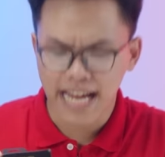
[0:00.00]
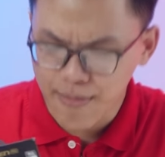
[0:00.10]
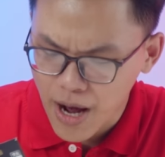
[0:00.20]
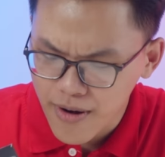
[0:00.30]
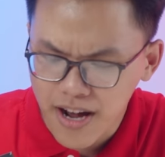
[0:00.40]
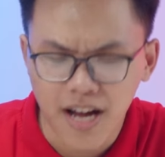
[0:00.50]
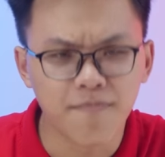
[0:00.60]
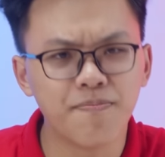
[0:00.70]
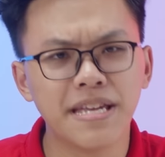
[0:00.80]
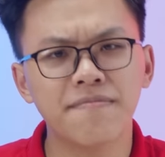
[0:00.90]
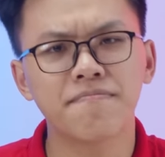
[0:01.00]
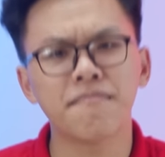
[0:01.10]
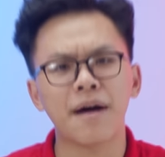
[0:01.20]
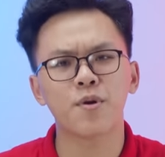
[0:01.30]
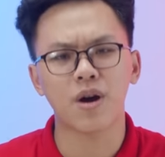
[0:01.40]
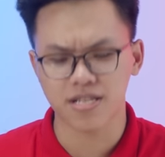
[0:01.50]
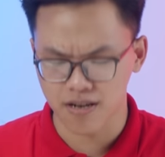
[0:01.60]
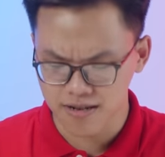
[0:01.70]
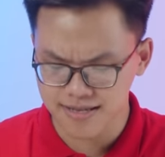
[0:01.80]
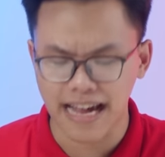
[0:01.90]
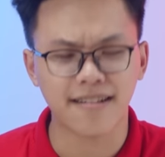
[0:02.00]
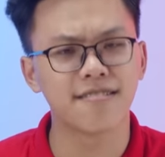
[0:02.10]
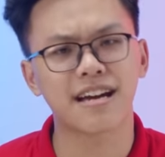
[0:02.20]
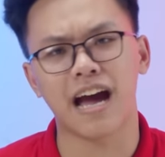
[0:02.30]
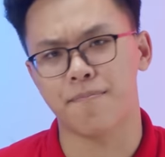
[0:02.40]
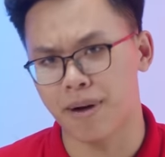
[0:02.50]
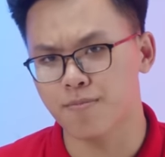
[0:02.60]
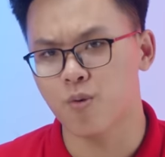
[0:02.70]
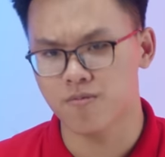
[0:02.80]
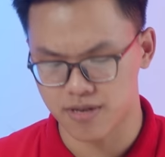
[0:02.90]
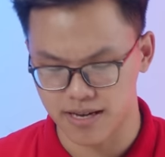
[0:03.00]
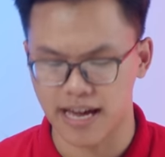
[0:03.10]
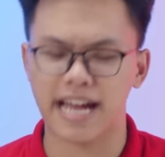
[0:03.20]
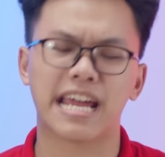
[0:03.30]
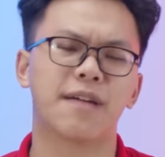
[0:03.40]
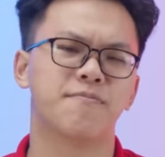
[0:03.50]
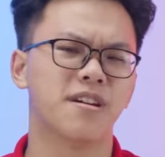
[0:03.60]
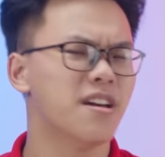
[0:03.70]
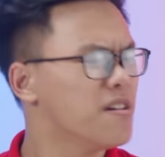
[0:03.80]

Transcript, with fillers: Anh em nào đang cần pin ba mươi oát giờ sạc được cả MacBook thì anh em